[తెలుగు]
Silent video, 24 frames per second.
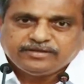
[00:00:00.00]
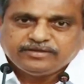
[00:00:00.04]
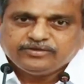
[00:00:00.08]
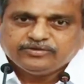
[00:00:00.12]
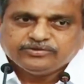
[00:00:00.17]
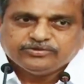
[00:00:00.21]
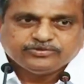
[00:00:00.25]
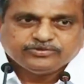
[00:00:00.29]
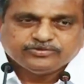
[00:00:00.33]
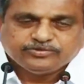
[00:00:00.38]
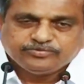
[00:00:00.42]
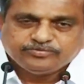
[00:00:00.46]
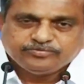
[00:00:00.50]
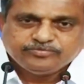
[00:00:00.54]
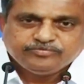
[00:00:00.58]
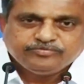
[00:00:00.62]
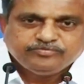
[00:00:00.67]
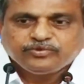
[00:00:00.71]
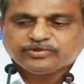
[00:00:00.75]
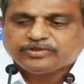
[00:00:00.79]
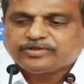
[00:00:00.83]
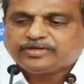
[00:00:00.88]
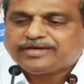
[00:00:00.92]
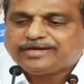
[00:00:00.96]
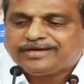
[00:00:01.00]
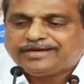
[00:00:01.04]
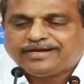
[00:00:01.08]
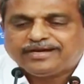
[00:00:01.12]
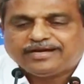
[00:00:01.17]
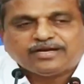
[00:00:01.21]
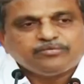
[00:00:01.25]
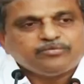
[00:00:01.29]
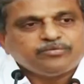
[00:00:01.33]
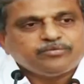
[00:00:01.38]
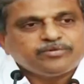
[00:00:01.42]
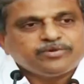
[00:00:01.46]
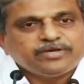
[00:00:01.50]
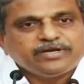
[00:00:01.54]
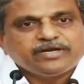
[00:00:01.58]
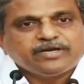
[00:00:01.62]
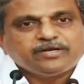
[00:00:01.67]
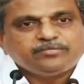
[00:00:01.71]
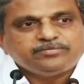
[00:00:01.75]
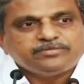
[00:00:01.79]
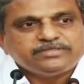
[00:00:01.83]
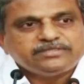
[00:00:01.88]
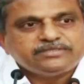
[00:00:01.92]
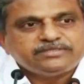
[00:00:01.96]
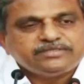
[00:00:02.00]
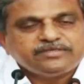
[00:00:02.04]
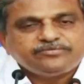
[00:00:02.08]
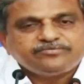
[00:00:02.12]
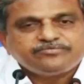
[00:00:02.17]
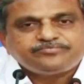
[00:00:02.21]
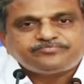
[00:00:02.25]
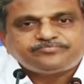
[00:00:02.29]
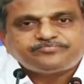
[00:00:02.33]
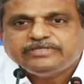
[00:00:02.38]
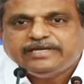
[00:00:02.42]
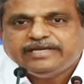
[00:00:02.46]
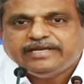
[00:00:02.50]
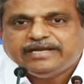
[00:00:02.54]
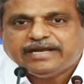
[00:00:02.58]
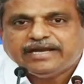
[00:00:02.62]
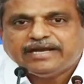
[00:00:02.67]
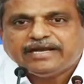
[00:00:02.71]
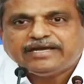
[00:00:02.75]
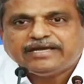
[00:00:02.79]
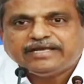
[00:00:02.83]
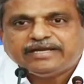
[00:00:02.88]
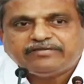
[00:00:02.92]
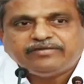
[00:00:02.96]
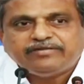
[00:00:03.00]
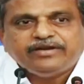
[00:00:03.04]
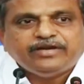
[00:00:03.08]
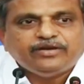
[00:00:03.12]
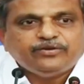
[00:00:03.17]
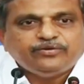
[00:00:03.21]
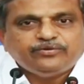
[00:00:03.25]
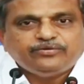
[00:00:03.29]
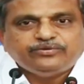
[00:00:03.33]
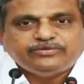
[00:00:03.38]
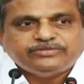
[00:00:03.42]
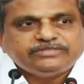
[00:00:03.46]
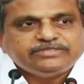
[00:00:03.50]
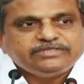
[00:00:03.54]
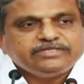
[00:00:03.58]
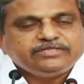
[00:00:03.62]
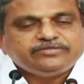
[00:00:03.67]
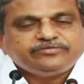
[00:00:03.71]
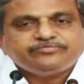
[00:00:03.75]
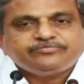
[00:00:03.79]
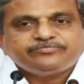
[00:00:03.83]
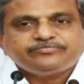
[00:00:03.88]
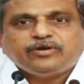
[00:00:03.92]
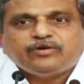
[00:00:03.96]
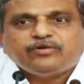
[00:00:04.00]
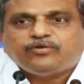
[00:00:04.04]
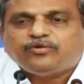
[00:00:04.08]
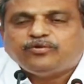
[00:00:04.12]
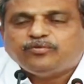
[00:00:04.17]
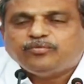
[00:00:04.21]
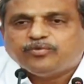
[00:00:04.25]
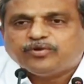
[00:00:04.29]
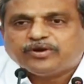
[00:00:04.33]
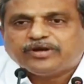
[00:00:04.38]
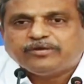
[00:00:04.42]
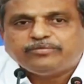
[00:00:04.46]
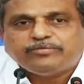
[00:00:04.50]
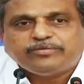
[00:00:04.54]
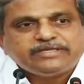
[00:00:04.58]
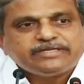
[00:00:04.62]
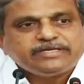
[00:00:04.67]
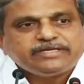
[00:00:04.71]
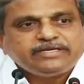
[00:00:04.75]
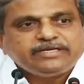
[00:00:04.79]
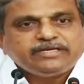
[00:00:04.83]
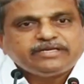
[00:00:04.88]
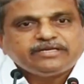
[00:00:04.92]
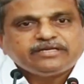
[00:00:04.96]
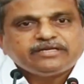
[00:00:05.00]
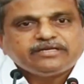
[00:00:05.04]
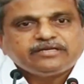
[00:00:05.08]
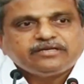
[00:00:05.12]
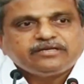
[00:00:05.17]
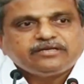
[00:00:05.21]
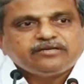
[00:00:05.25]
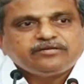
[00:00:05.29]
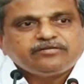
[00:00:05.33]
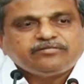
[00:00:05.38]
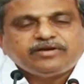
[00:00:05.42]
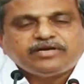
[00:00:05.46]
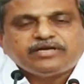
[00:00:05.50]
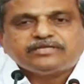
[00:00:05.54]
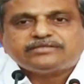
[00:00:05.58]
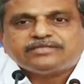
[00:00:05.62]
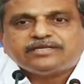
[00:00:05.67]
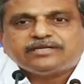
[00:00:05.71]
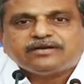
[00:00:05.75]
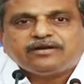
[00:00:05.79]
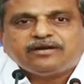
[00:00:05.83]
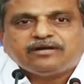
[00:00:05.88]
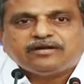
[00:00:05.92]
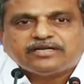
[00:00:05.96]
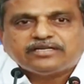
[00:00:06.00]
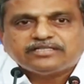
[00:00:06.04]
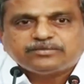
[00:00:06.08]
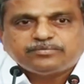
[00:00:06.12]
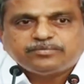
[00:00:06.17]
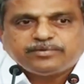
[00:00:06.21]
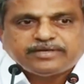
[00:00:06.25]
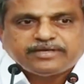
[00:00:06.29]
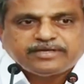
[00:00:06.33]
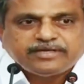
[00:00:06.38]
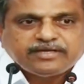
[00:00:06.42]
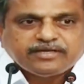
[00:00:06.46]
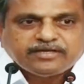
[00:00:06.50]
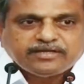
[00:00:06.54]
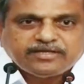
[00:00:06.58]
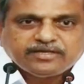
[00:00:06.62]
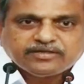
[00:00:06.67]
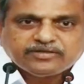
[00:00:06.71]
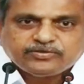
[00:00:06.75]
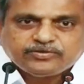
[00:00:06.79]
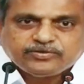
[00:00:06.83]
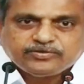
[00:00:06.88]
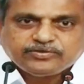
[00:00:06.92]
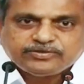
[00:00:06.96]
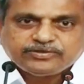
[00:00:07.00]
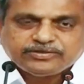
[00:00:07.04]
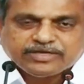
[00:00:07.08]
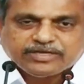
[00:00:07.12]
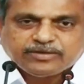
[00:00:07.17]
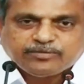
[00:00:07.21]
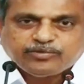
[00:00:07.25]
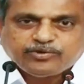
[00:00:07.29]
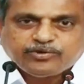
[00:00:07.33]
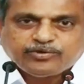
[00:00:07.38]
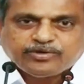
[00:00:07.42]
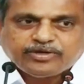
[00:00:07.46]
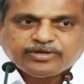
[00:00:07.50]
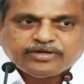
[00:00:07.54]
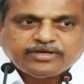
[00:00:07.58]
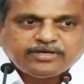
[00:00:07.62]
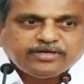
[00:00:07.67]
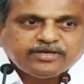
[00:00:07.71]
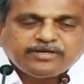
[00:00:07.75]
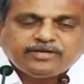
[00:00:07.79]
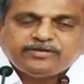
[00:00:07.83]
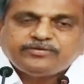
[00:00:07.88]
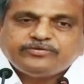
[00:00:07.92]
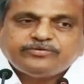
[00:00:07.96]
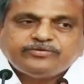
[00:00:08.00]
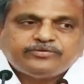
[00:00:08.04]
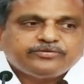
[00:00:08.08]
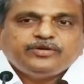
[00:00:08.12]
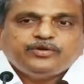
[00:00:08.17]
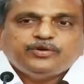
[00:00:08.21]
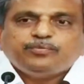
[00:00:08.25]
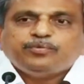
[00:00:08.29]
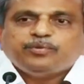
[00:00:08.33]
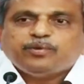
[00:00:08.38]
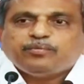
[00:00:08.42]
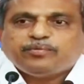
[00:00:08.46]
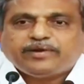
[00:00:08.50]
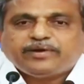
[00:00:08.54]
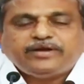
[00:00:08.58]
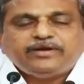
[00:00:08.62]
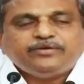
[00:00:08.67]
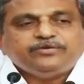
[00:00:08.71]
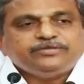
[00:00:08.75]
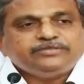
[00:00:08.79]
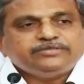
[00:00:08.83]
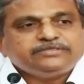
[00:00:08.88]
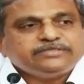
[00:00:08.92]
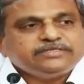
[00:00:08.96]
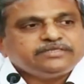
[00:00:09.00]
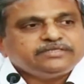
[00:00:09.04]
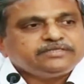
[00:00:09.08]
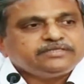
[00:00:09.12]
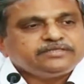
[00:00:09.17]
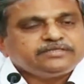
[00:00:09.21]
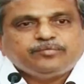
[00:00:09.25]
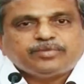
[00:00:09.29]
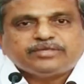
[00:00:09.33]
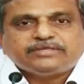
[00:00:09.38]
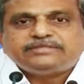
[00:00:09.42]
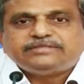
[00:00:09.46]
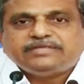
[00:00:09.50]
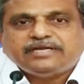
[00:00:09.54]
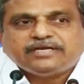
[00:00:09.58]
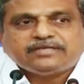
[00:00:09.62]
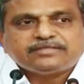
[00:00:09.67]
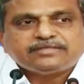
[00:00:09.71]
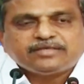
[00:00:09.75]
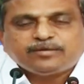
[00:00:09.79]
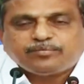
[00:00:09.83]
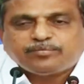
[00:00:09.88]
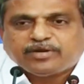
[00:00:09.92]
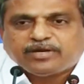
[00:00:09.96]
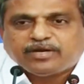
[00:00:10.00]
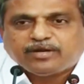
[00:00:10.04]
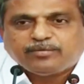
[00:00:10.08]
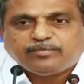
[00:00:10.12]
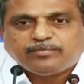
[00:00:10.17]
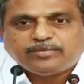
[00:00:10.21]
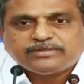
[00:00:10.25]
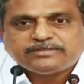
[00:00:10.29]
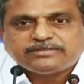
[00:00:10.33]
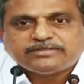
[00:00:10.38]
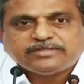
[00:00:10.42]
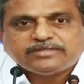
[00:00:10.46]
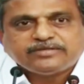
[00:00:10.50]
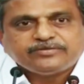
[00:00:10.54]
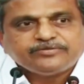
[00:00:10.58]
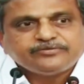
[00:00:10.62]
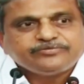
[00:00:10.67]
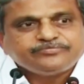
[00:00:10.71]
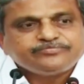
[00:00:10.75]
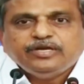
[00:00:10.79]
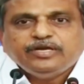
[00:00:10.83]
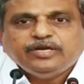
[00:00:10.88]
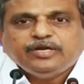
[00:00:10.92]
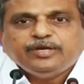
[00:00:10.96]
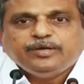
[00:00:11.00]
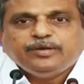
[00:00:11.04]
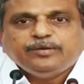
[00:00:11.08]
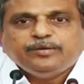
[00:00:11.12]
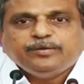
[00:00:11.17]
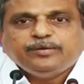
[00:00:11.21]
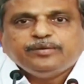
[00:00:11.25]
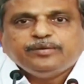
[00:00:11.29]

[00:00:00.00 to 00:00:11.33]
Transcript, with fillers: ఈరోజు కొత్త కార్యక్రమం టేకప్ చేశాం ఈ నెల ఇరవై ఏడు నుంచి గౌరవ ముఖ్యమంత్రి వైఎస్ఆర్ కాంగ్రెస్ పార్టీ అధ్యక్షులు జగన్మోహన్ రెడ్డి గారు ఇడుపులపాయ నుంచి బస్ యాత్ర ప్రారంభిస్తారు ఈ